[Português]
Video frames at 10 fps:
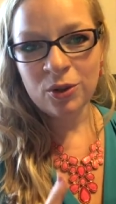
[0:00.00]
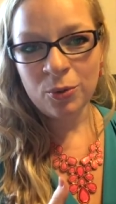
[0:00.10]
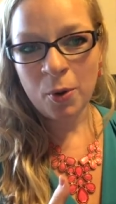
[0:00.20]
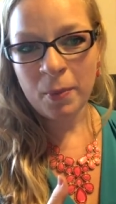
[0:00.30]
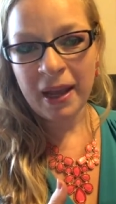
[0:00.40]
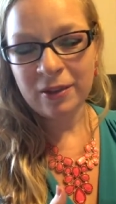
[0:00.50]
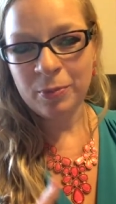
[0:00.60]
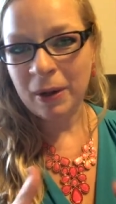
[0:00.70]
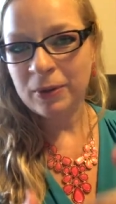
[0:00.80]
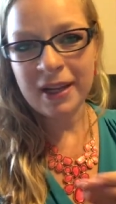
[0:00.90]
no momento
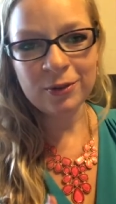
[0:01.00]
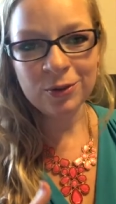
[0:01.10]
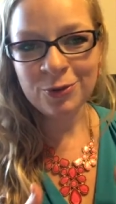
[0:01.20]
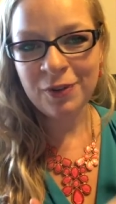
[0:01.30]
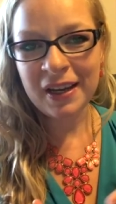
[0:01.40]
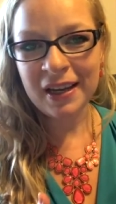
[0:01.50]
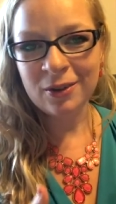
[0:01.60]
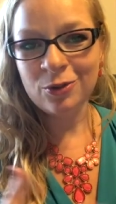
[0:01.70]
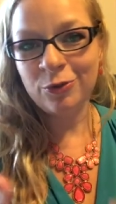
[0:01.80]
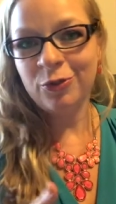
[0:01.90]
para cuidar dos
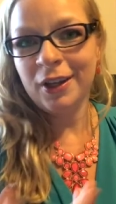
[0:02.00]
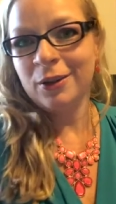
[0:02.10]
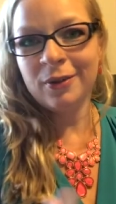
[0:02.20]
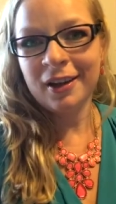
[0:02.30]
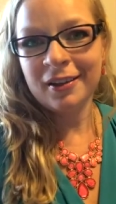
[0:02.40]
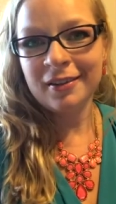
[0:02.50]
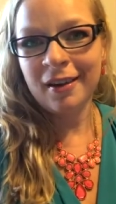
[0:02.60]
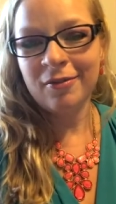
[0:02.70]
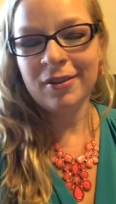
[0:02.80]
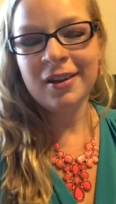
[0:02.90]
fi do filho, né, que
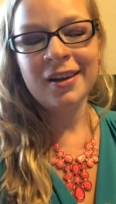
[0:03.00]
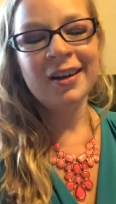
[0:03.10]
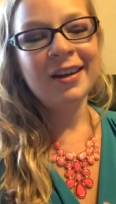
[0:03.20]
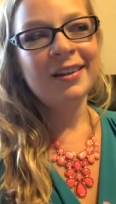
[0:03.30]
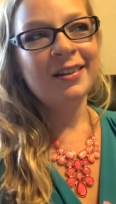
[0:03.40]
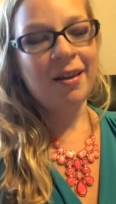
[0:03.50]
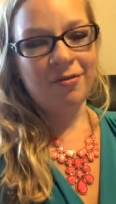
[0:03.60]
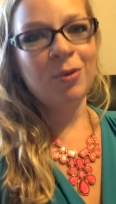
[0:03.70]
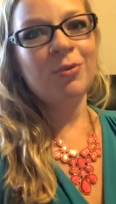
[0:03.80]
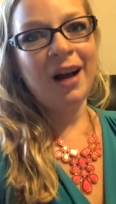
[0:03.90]
teve.
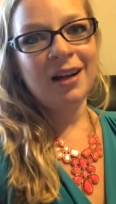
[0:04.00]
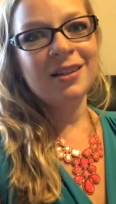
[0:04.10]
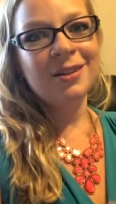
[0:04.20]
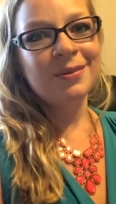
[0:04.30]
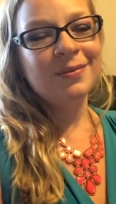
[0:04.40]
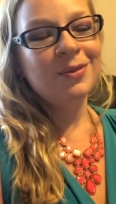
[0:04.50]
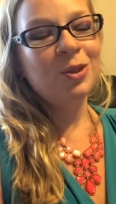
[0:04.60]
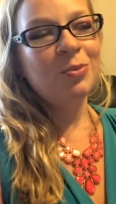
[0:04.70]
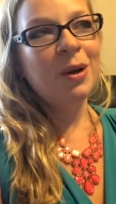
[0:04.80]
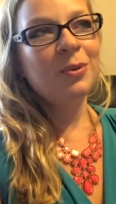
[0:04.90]
Teve um caso
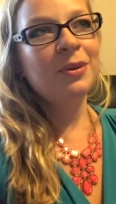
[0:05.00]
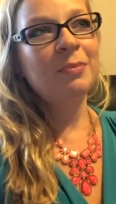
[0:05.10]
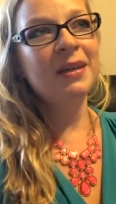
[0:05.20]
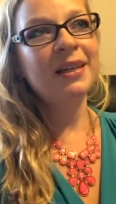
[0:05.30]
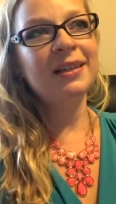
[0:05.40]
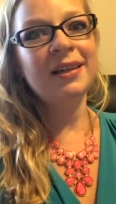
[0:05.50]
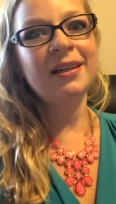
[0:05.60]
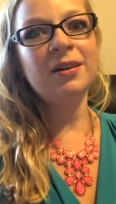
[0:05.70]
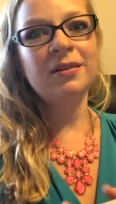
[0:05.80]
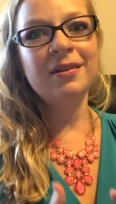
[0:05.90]
de uma aluna minha
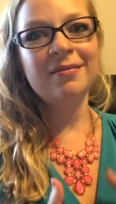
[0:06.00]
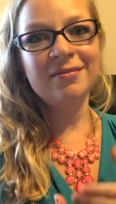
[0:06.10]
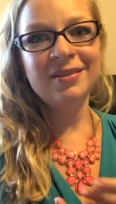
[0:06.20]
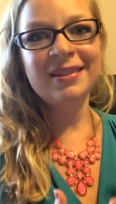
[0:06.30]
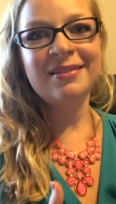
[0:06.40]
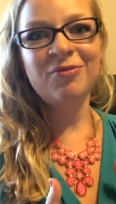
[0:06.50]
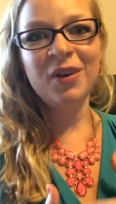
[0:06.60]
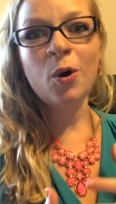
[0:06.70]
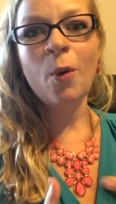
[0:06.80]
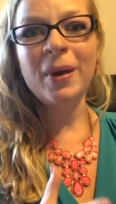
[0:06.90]
que
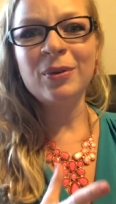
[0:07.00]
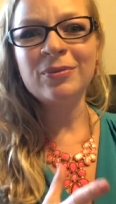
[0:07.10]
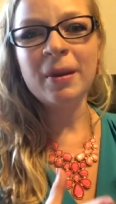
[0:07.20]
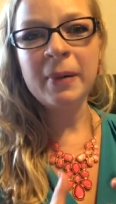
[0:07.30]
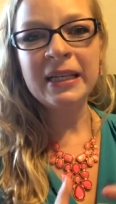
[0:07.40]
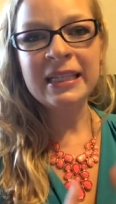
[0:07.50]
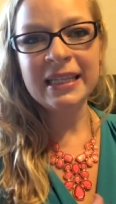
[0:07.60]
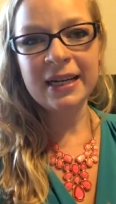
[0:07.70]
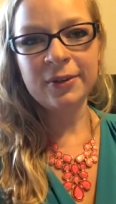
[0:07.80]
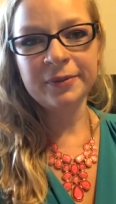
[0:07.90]
ficou meio com
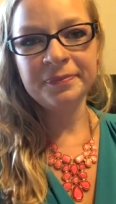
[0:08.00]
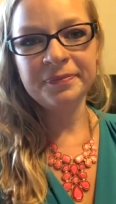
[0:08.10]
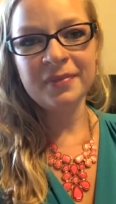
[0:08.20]
depressão